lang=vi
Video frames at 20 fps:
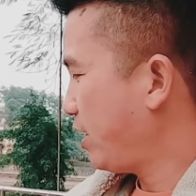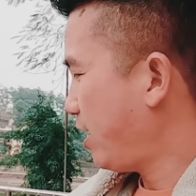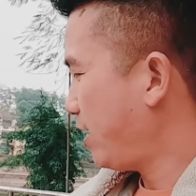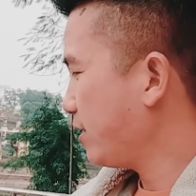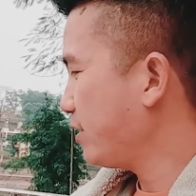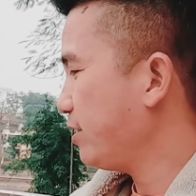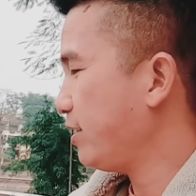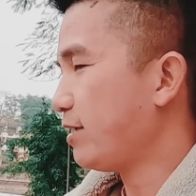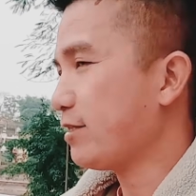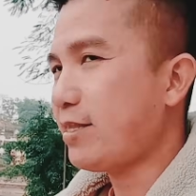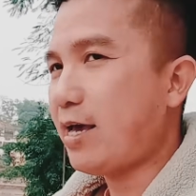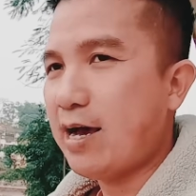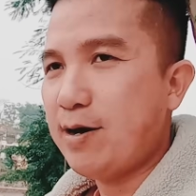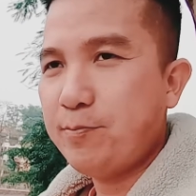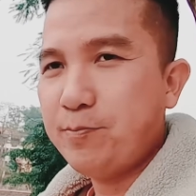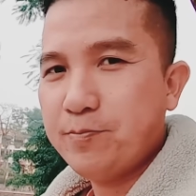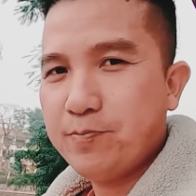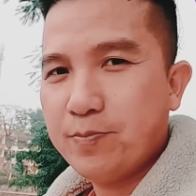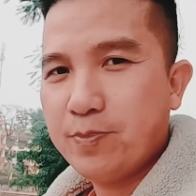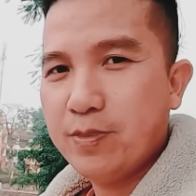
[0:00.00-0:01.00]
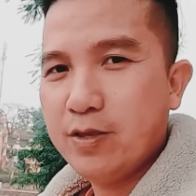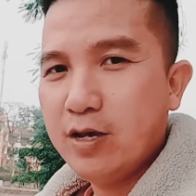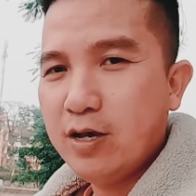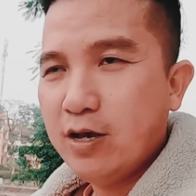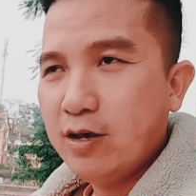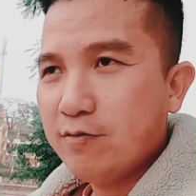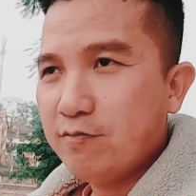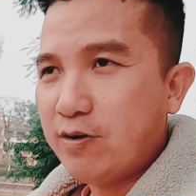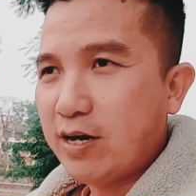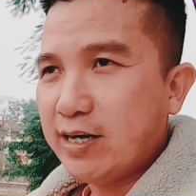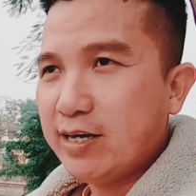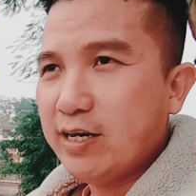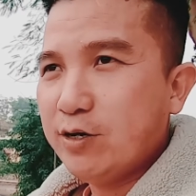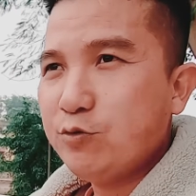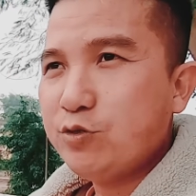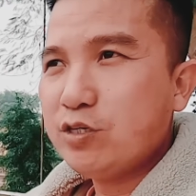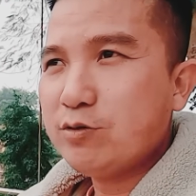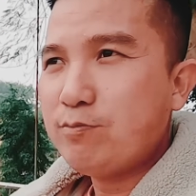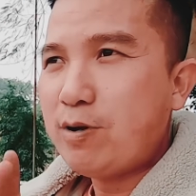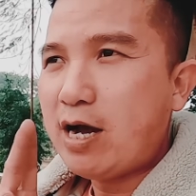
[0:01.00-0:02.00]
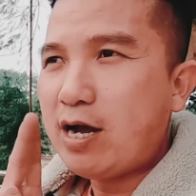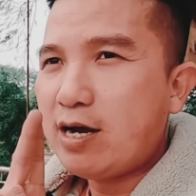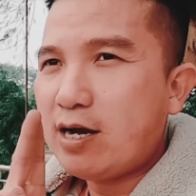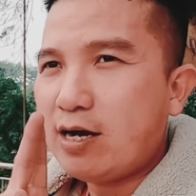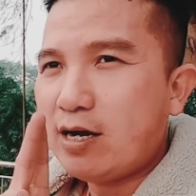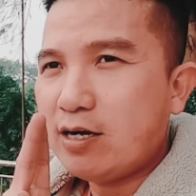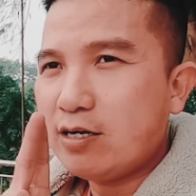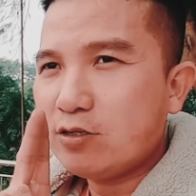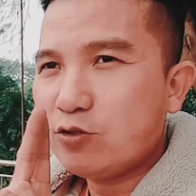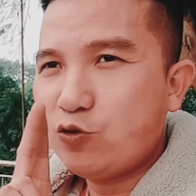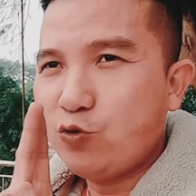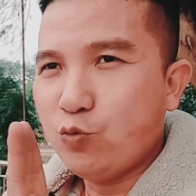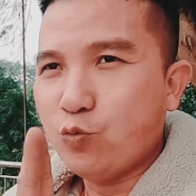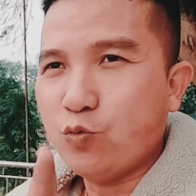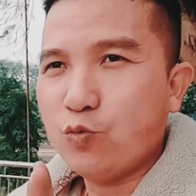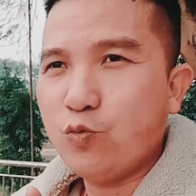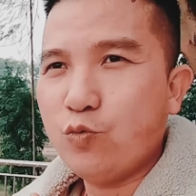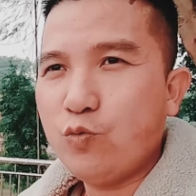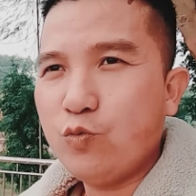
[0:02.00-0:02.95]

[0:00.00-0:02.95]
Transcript: 2008 và nếu như bác chủ